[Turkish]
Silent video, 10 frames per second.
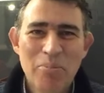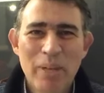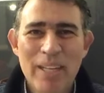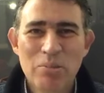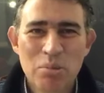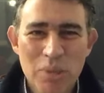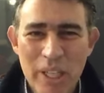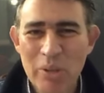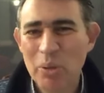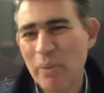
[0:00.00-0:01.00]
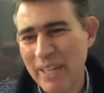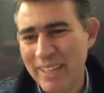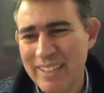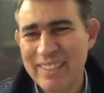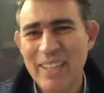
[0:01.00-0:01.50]
Ben
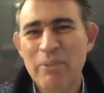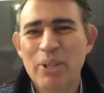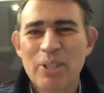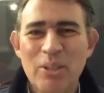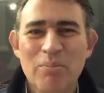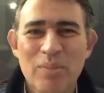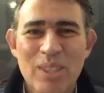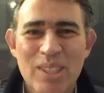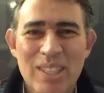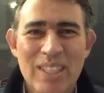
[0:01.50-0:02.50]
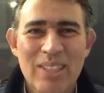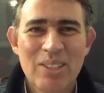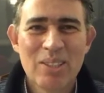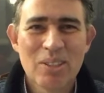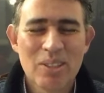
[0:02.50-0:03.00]
düzelübe demiyorum. E,
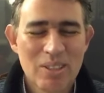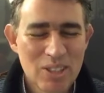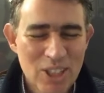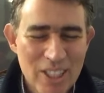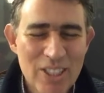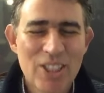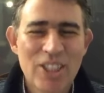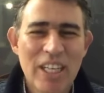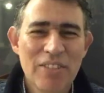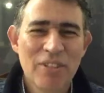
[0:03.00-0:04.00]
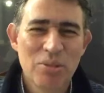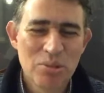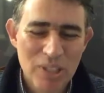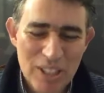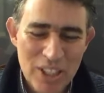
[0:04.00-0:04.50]
çalışacağız ve
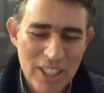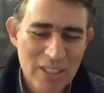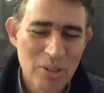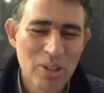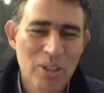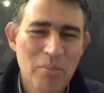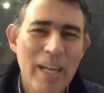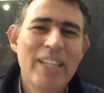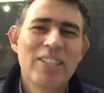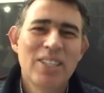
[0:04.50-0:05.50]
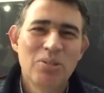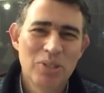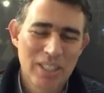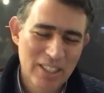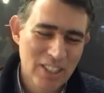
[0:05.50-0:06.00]
düzelecek diyorum. Her şey
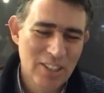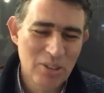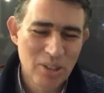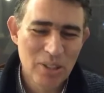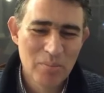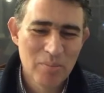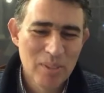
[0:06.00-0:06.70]
düzelecek diyorum.